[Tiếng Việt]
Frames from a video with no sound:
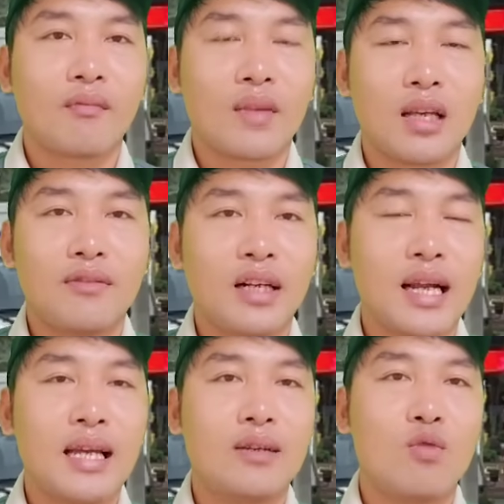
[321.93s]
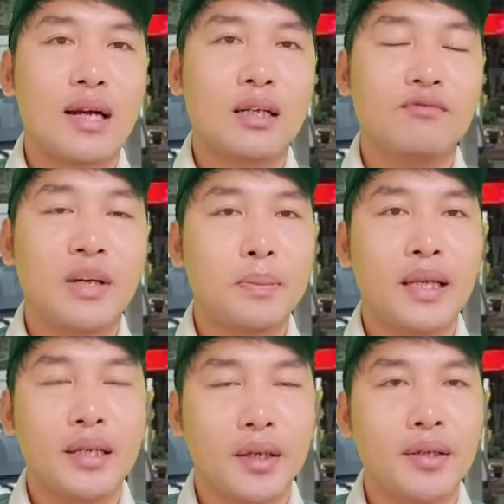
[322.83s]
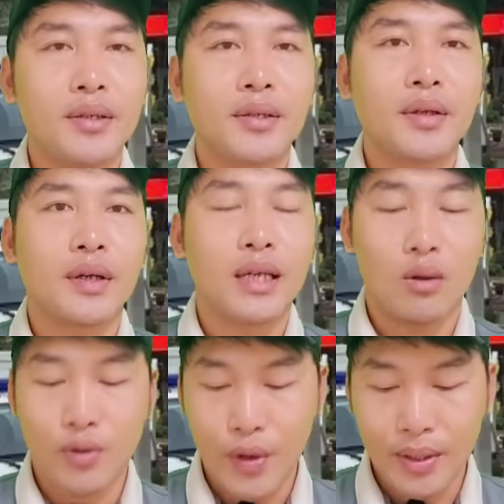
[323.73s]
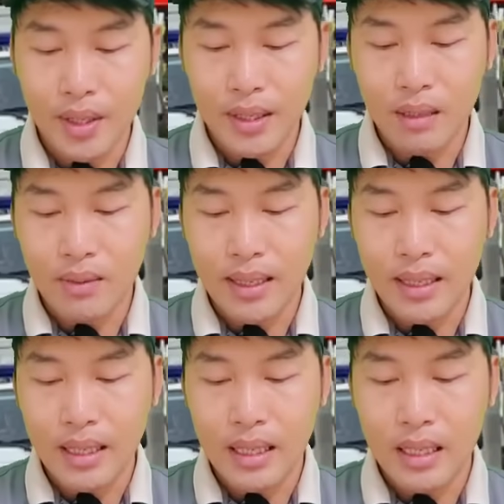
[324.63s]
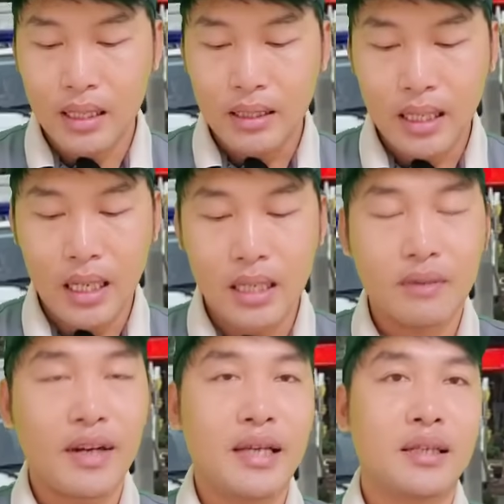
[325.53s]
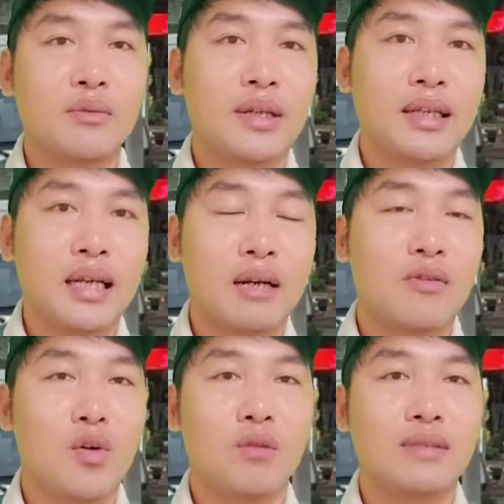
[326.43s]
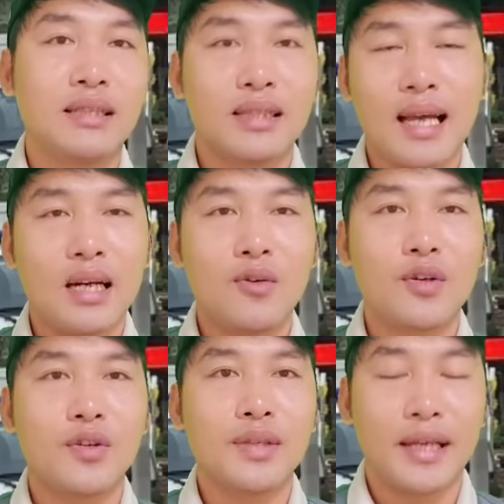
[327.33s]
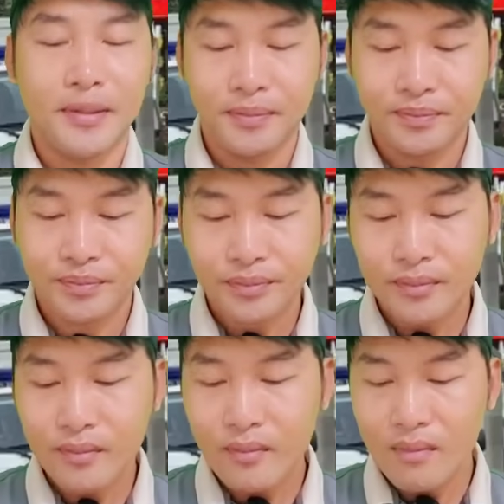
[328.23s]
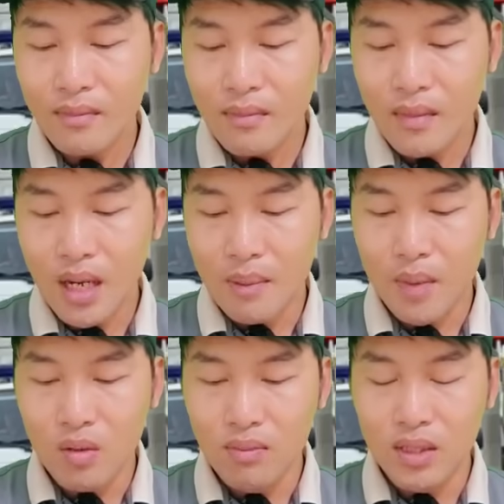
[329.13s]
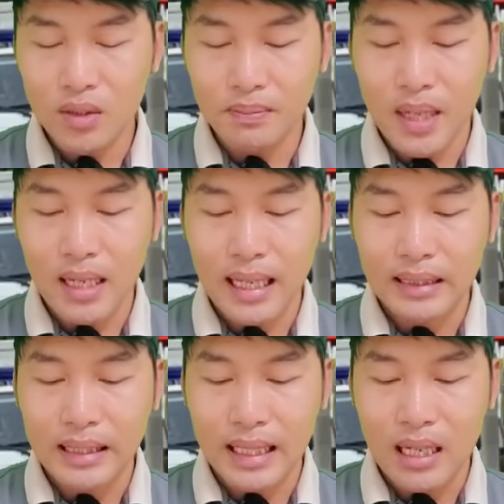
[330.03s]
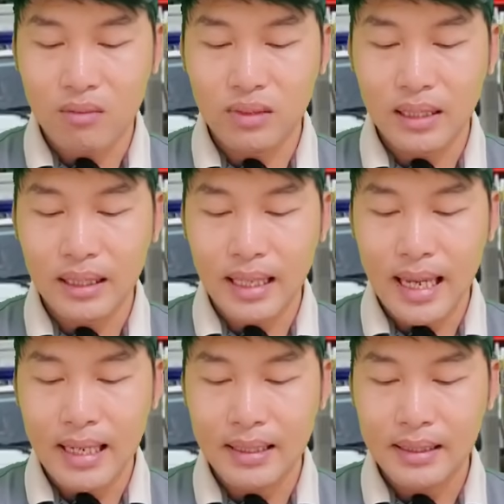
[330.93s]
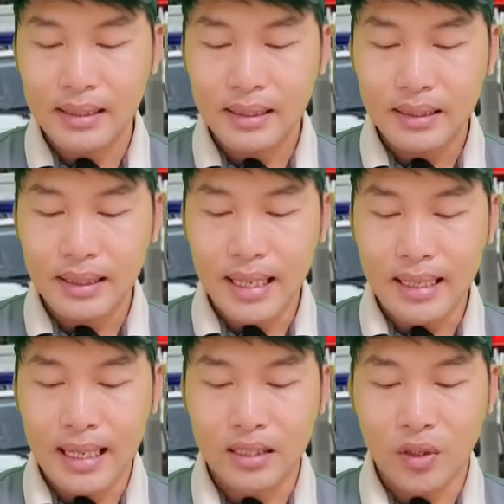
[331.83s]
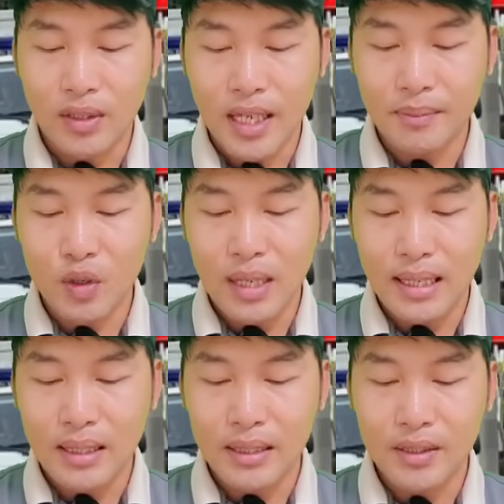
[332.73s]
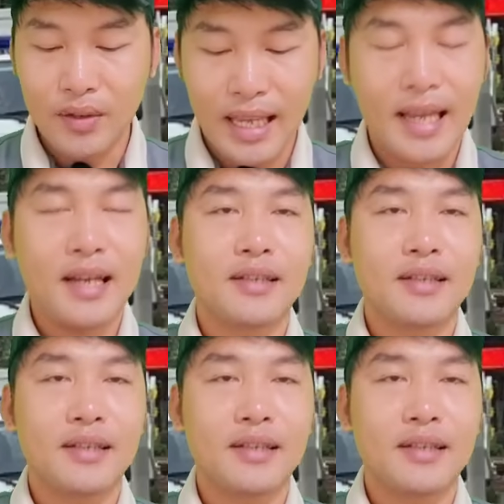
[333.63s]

thì vấn đề liên quan đến pháp lý thôi còn cái câu chuyện đó thì ông ấy uh, trả lời như vậy thanh nguyên thấy rằng vô cùng chính xác luôn cô chú chị 40 youtuber càng tấn công đinh thị lan thì càng nặng tội thêm cho các người thôi nhé